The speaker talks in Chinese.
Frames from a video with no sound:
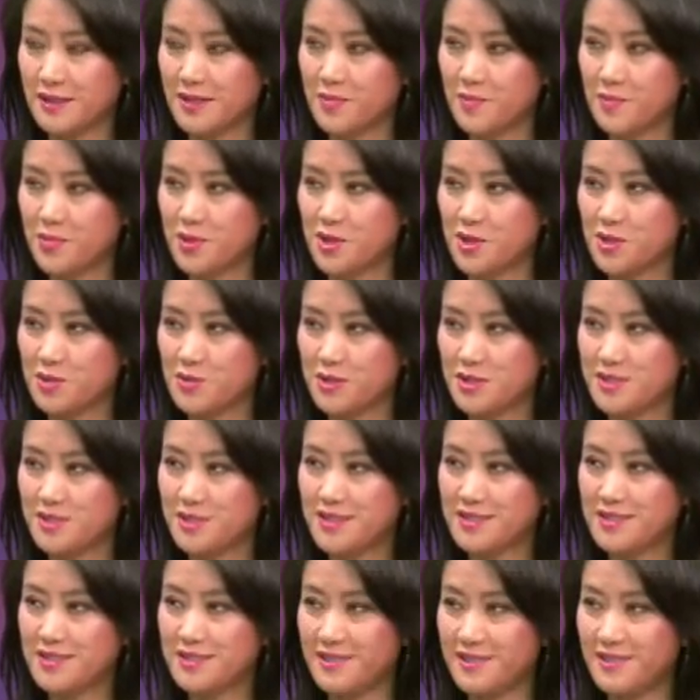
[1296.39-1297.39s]
不是说
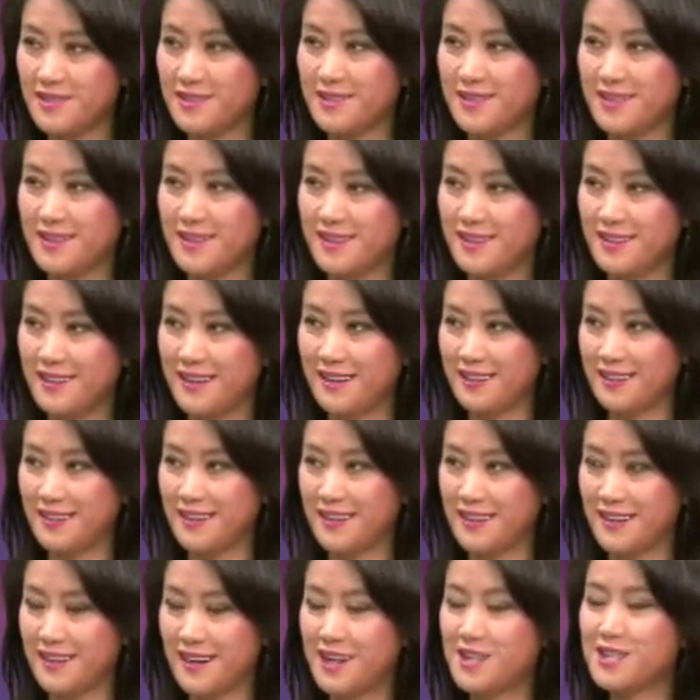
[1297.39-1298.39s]
坚持一年两
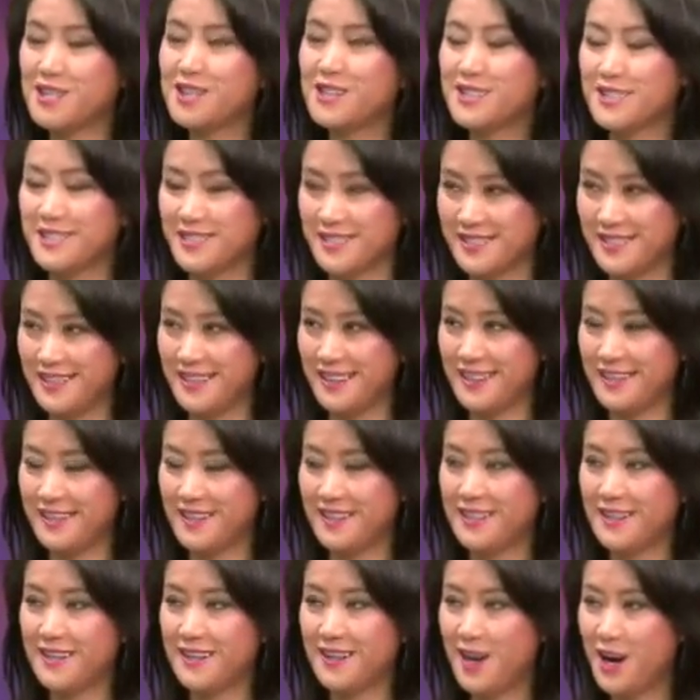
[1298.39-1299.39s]
年，而是十年、
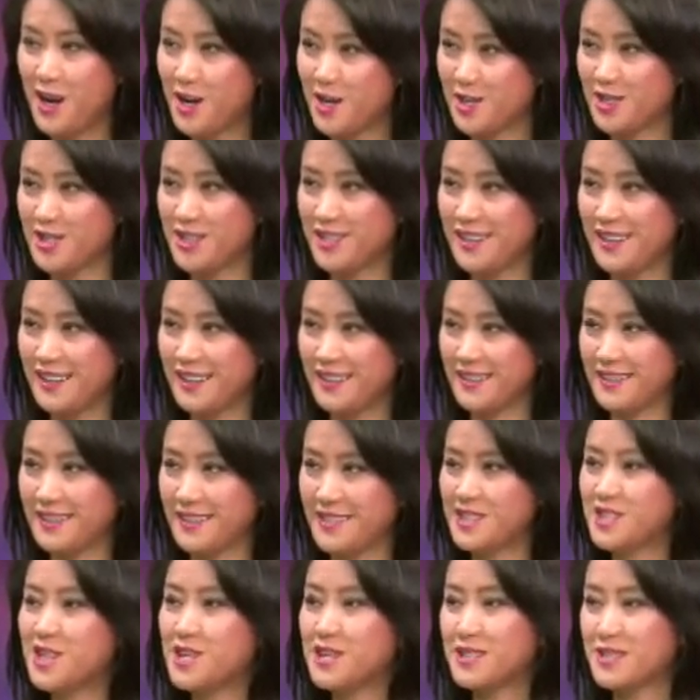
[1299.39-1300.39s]
二十年，
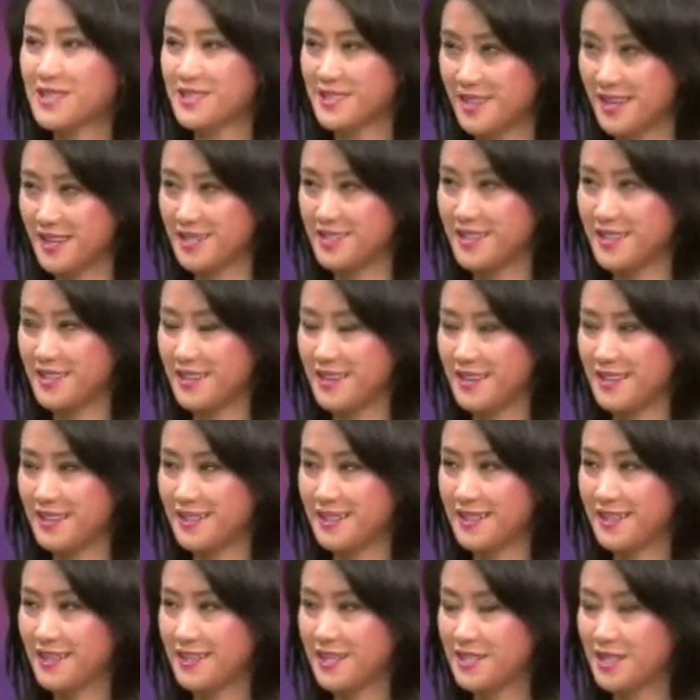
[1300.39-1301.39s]
甚至三十年
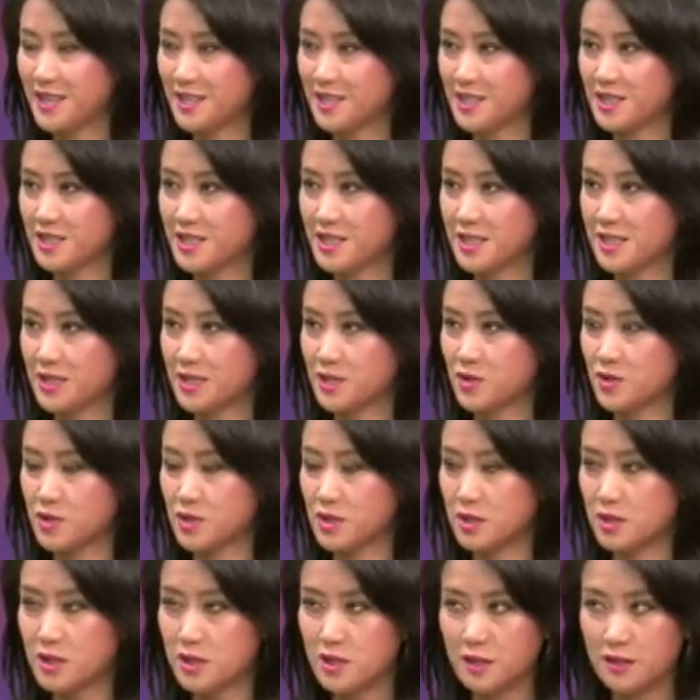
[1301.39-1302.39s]
这样的时间呢，就
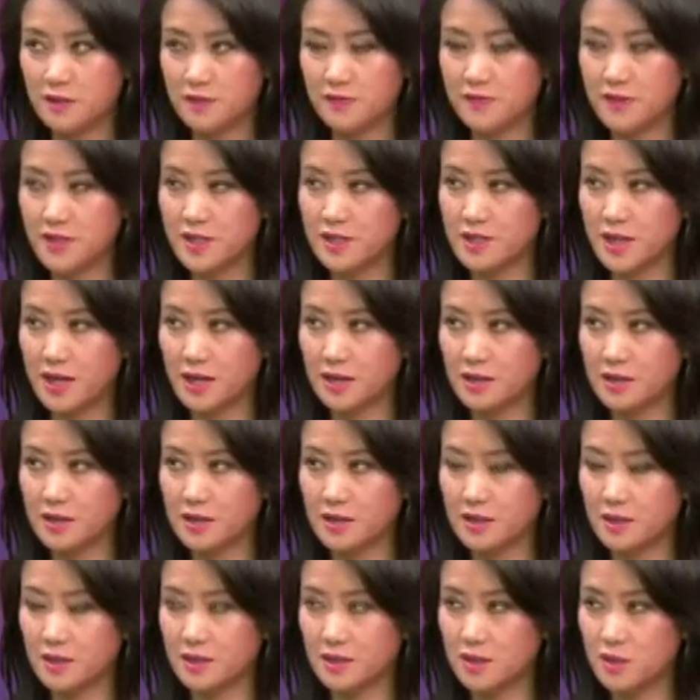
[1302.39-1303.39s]
是非常
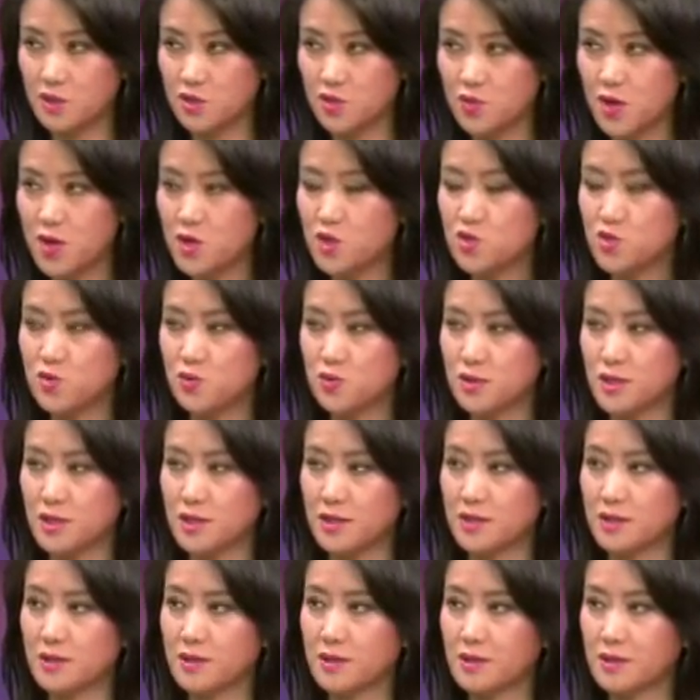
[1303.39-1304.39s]
的专注的、
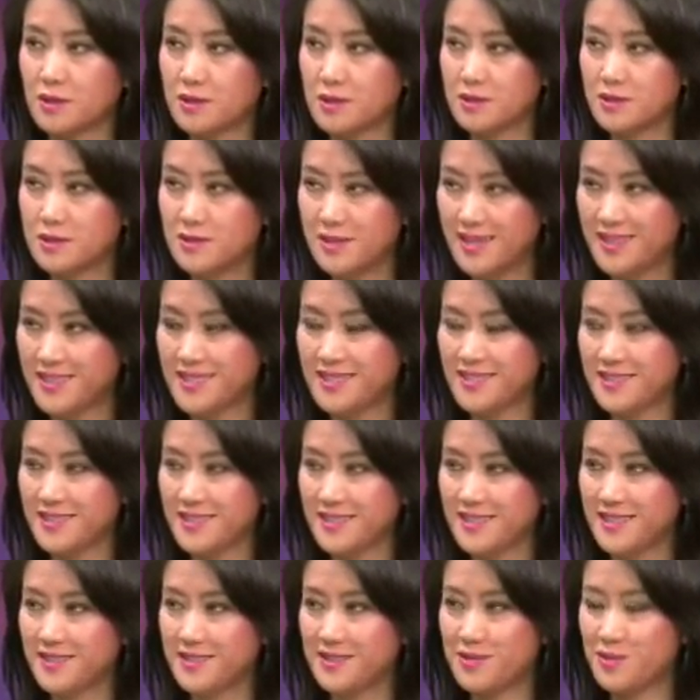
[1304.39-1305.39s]
坚持
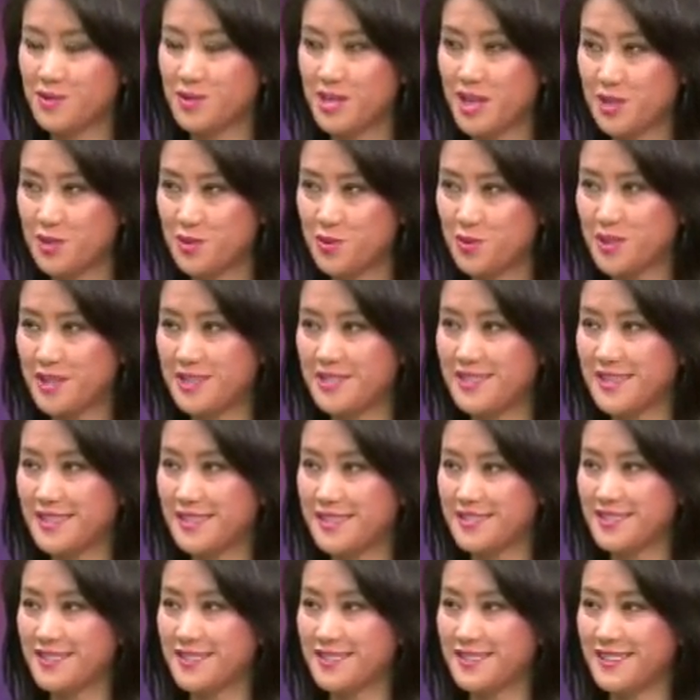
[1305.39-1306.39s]
的去在做一件
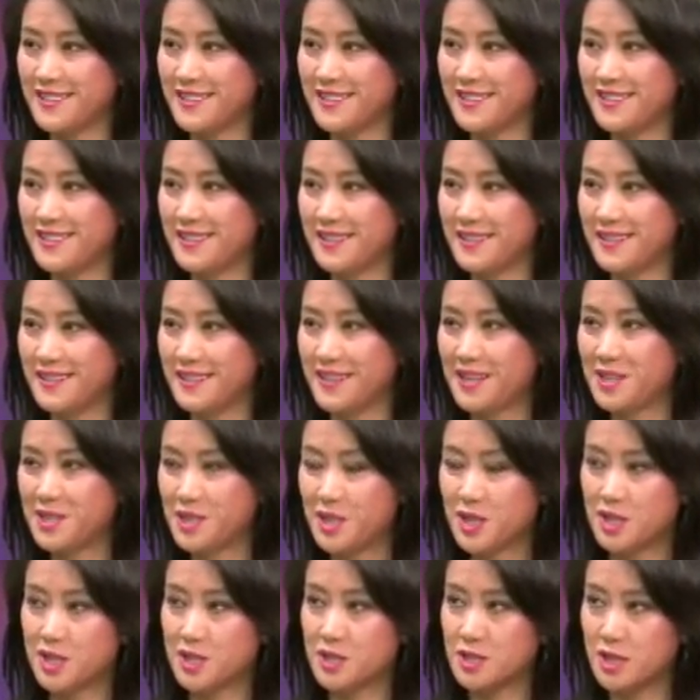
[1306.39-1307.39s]
事情。那这
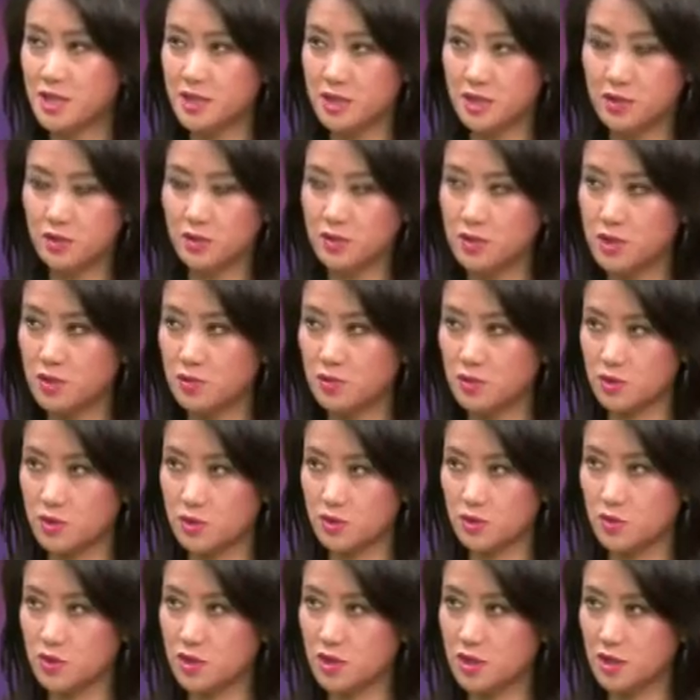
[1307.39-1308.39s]
个这些东西，我觉得
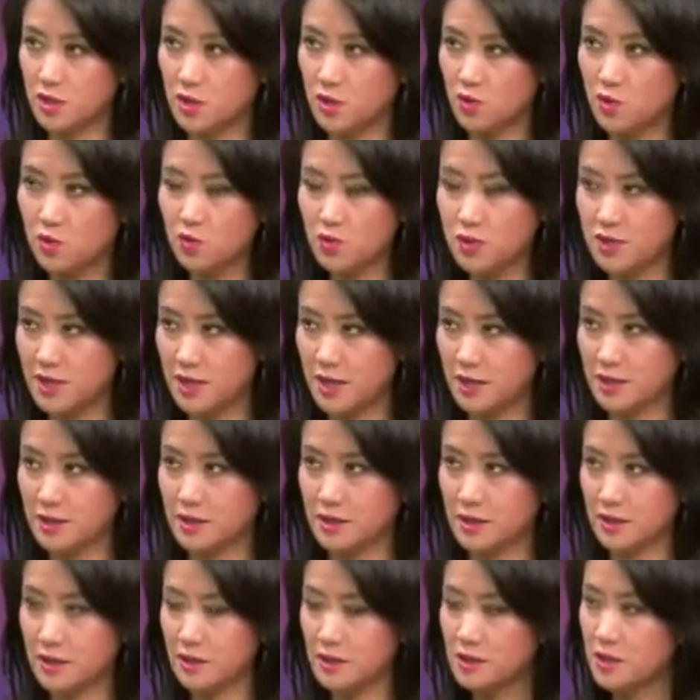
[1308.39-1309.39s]
都是一个互相
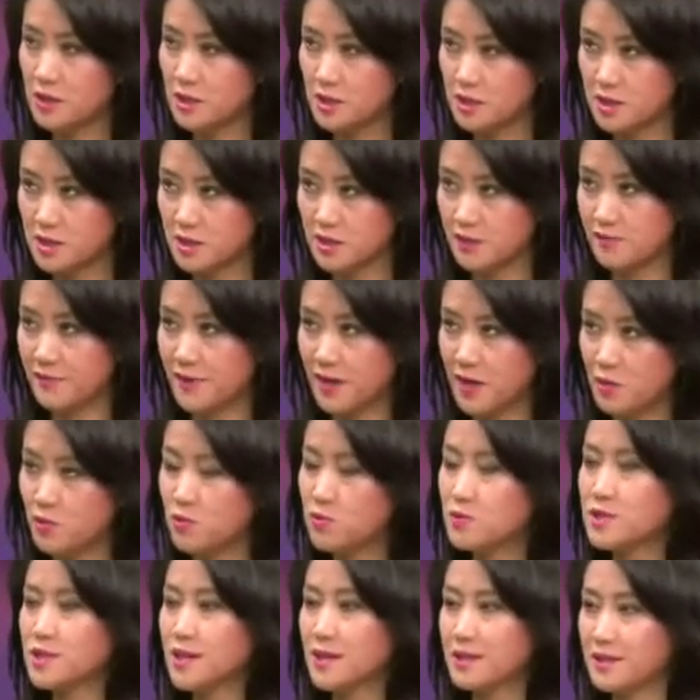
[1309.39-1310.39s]
的启发、
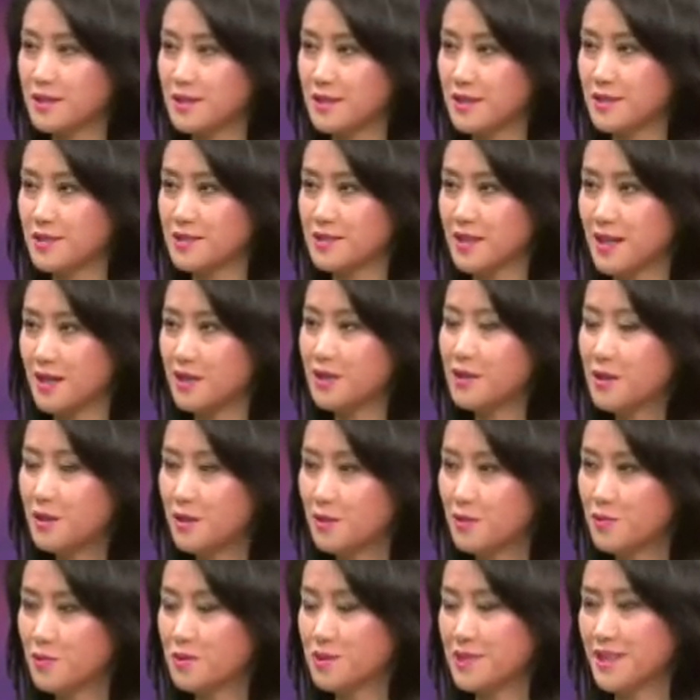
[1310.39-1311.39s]
互相的影响、
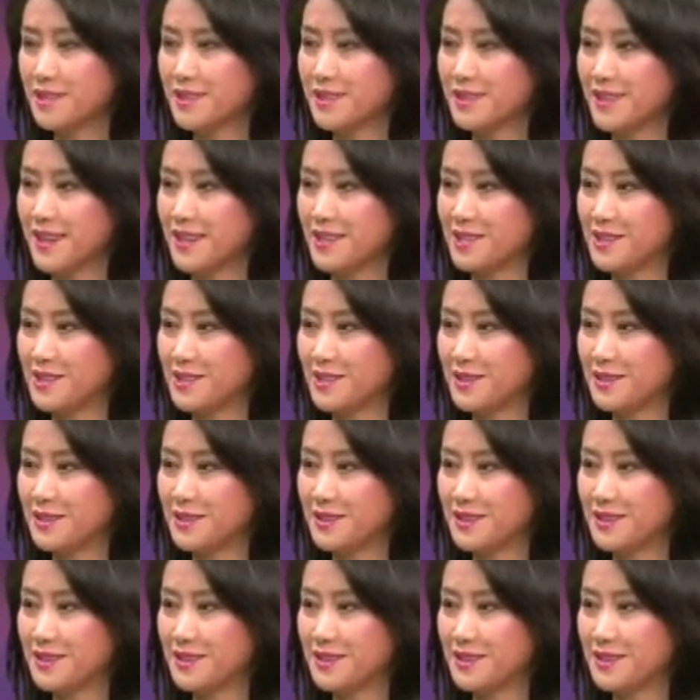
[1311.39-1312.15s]
互相的感召。